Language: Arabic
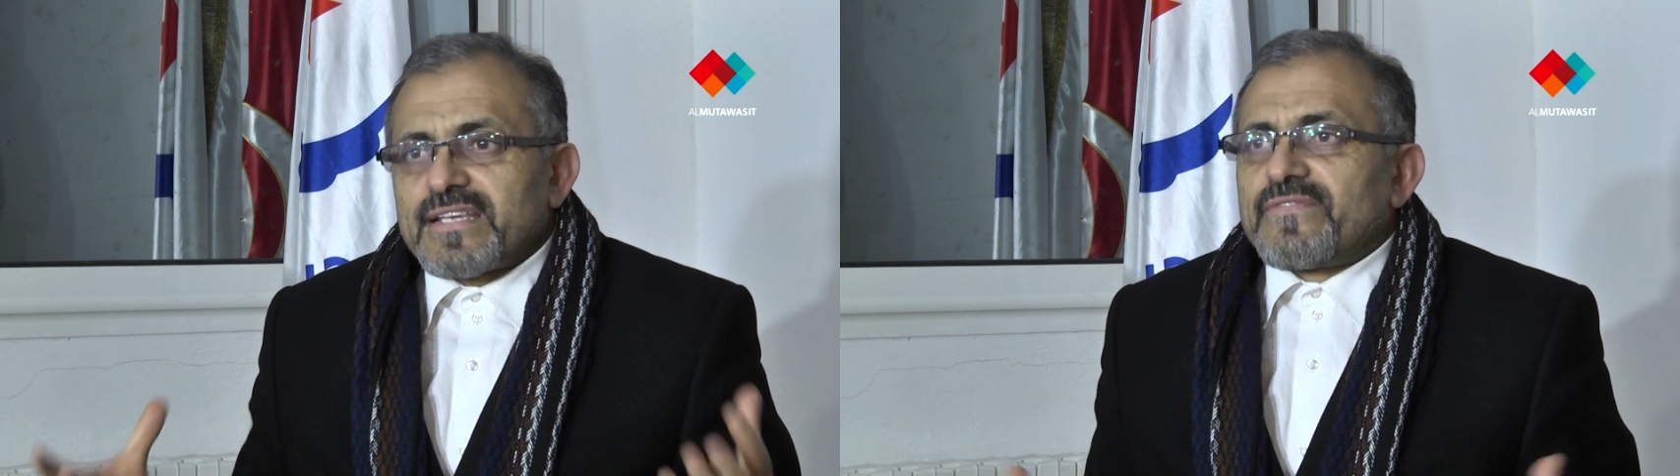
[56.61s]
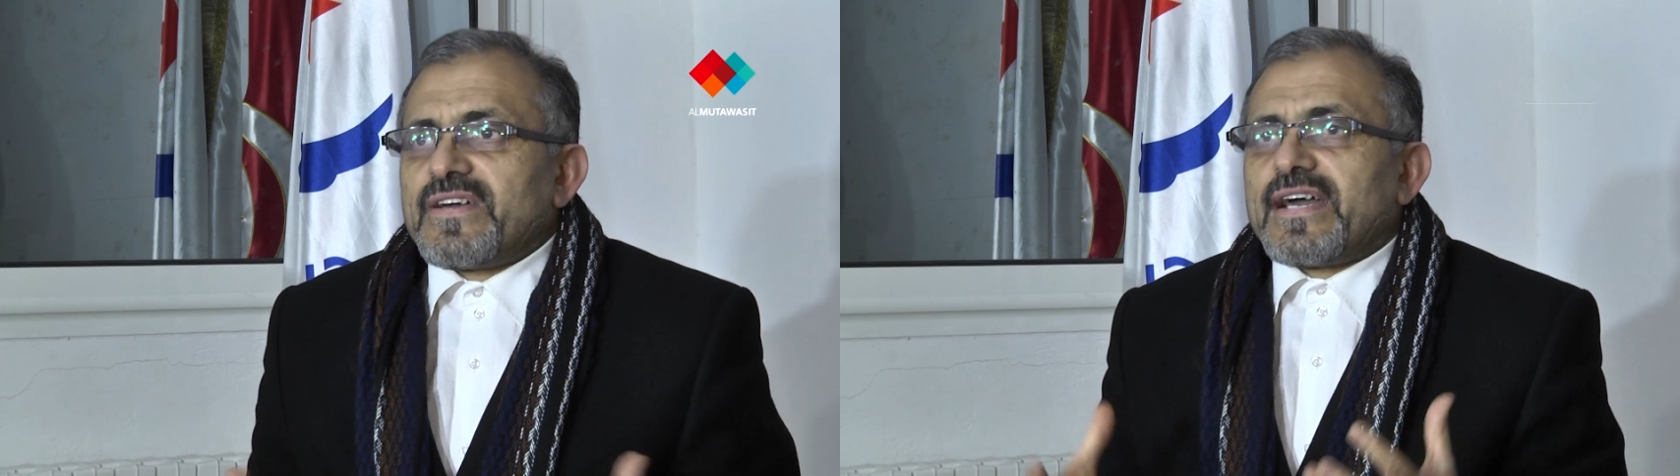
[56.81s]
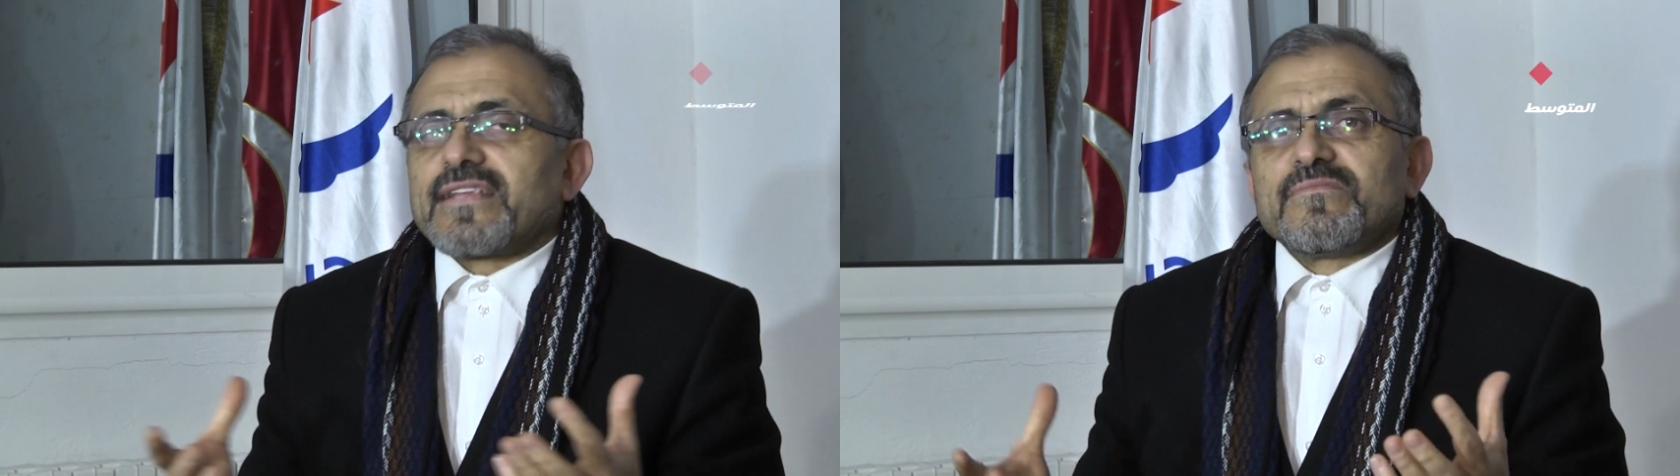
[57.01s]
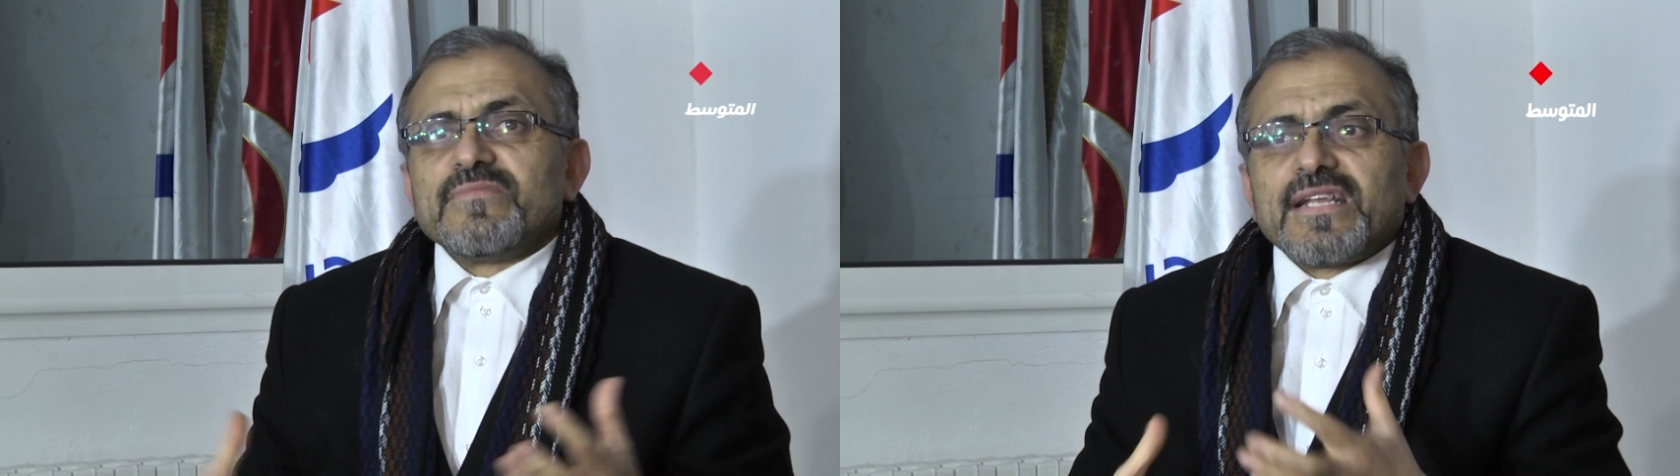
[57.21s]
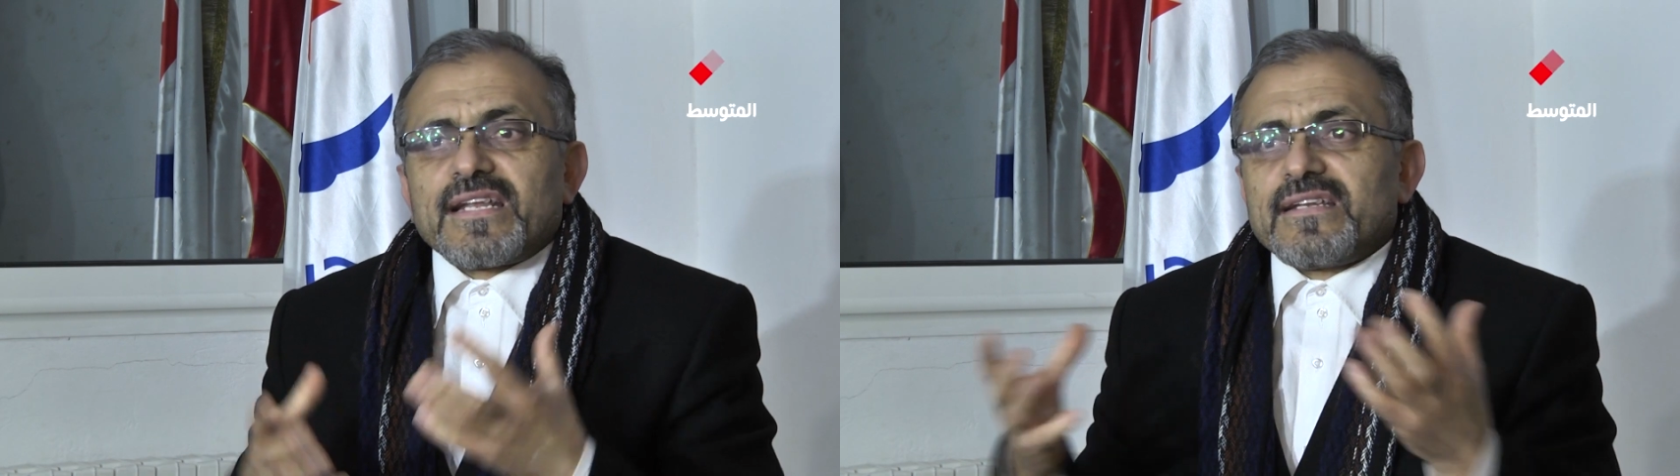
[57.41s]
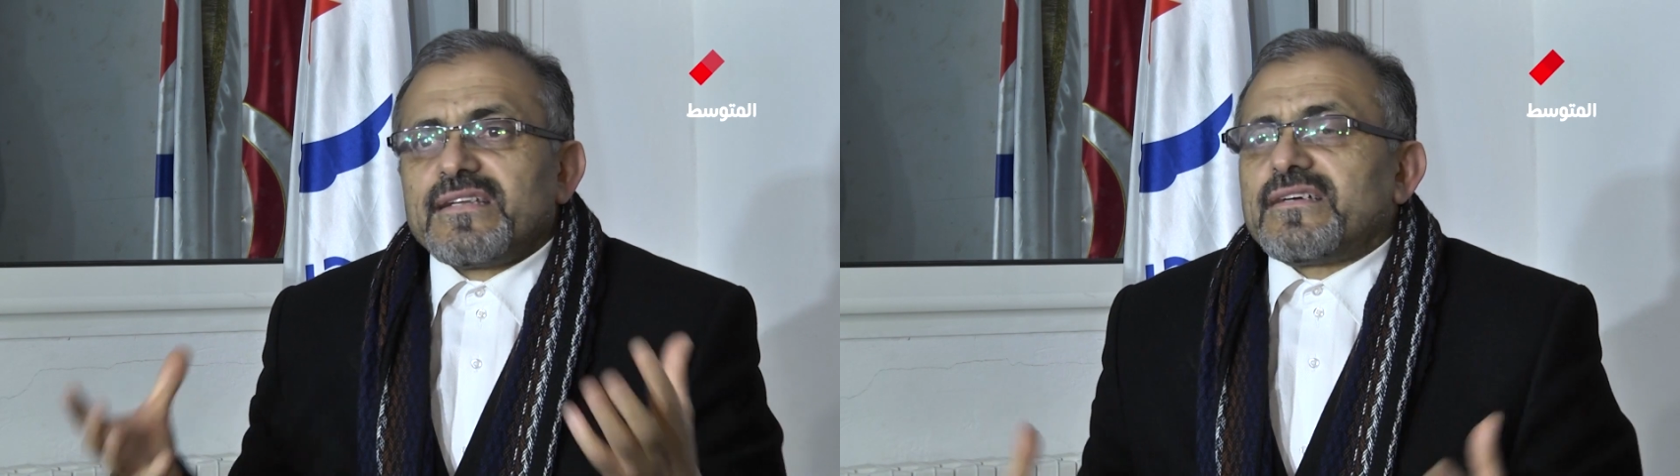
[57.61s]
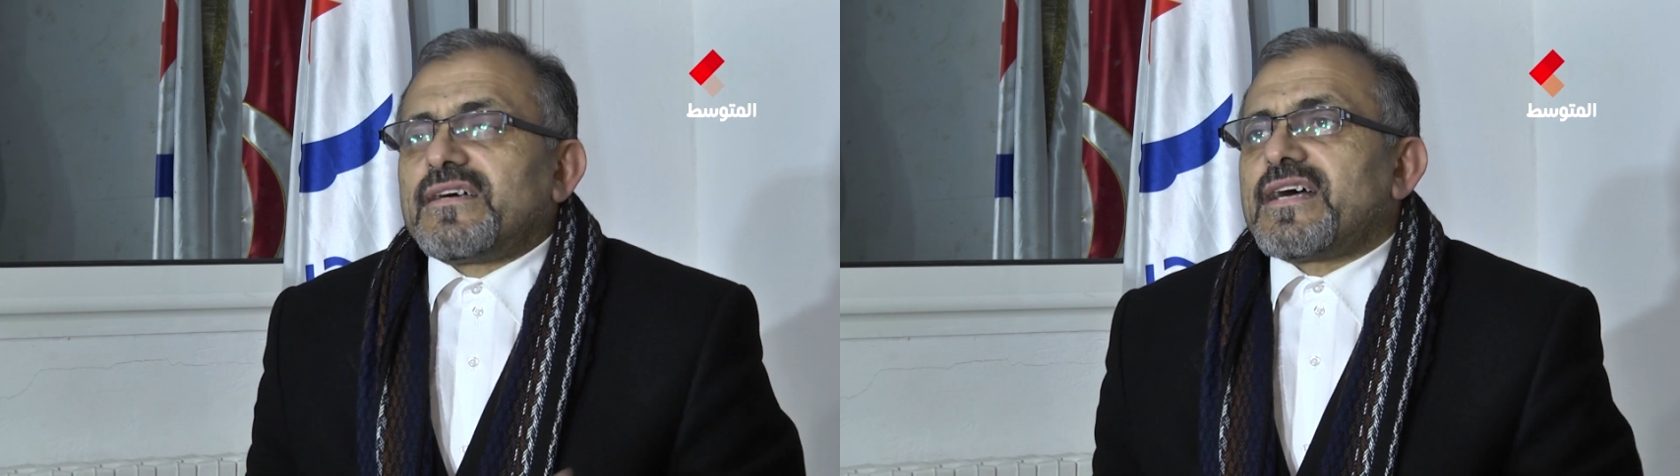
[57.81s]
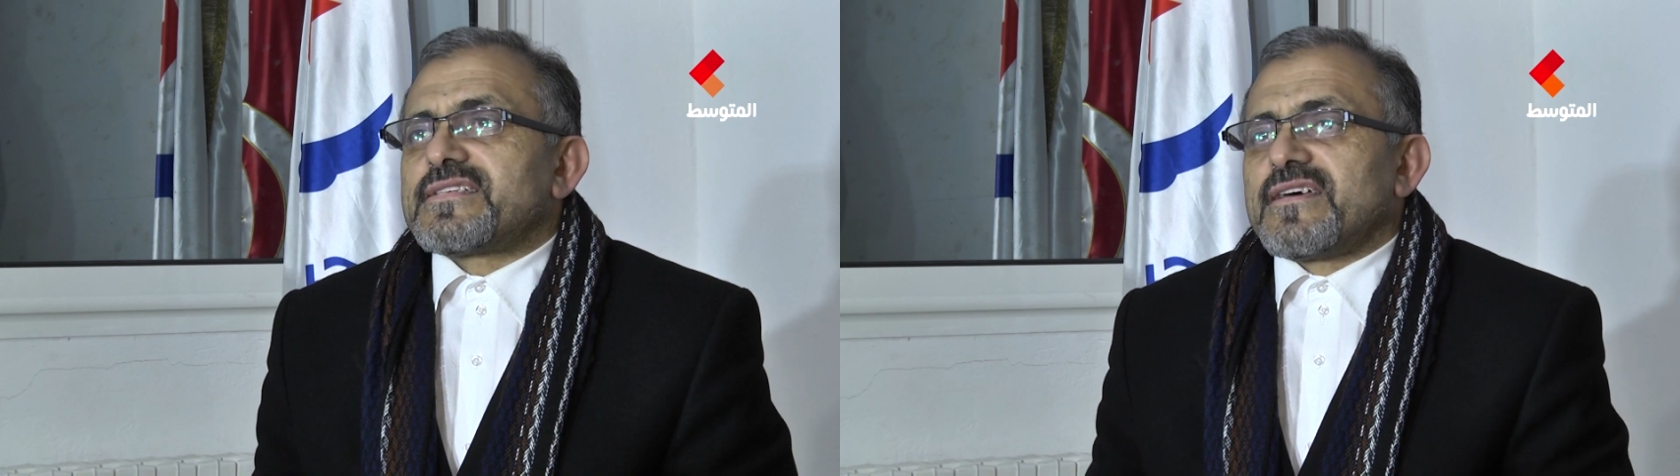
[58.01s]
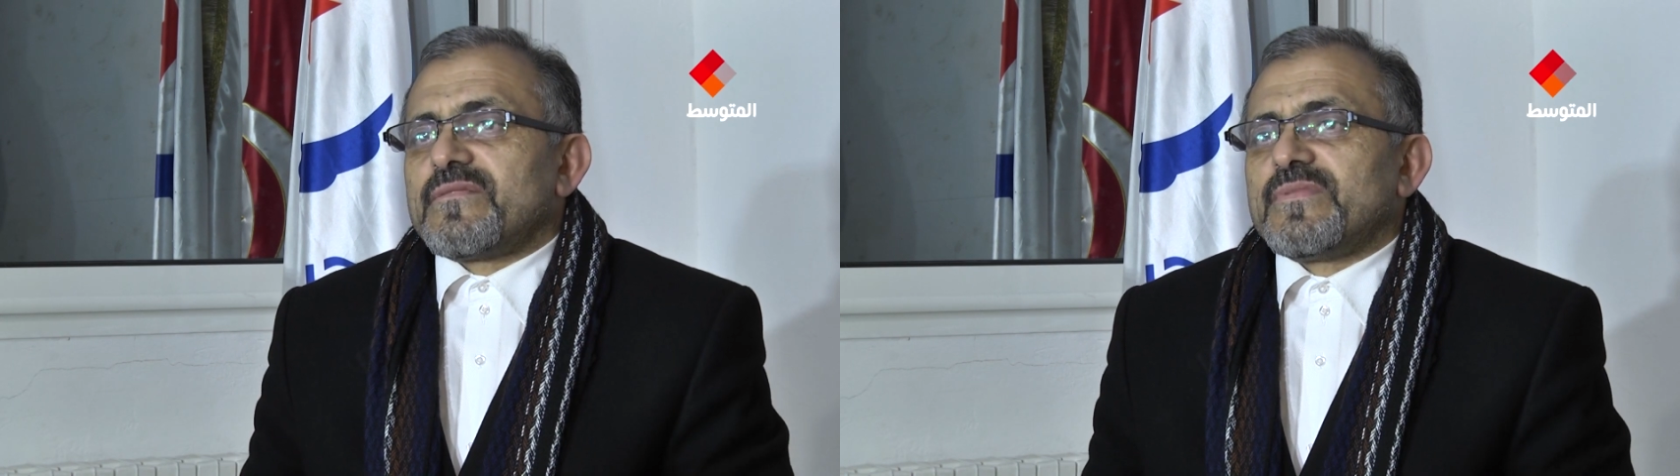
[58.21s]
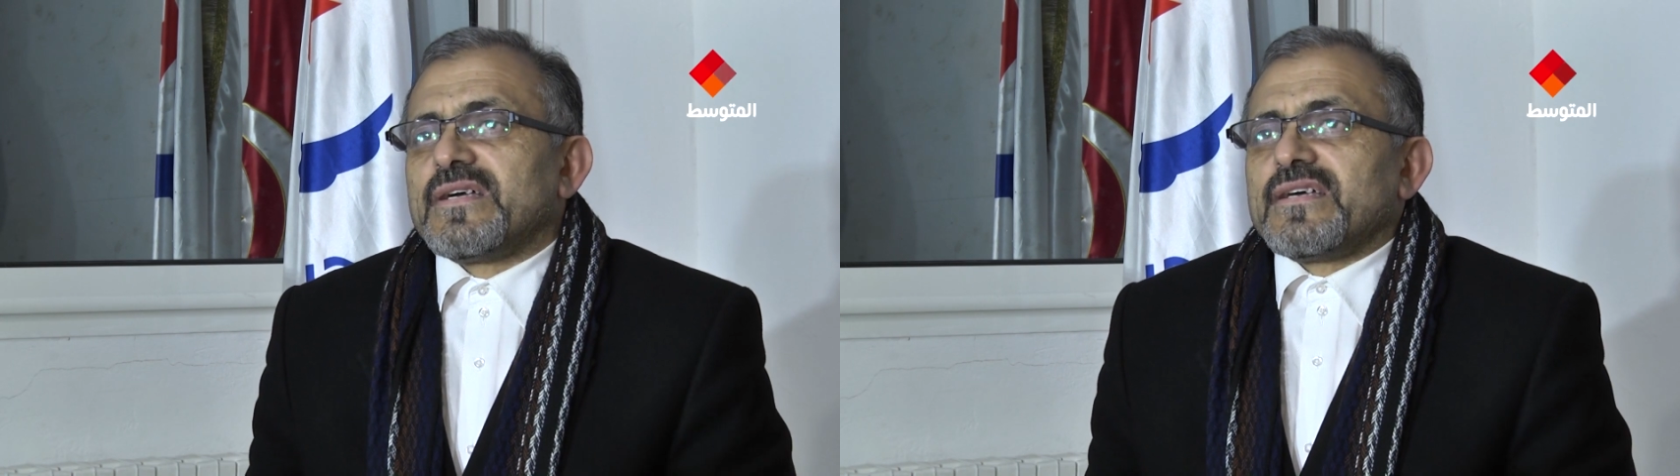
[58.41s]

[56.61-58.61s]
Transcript: كفاءات من الأحزاب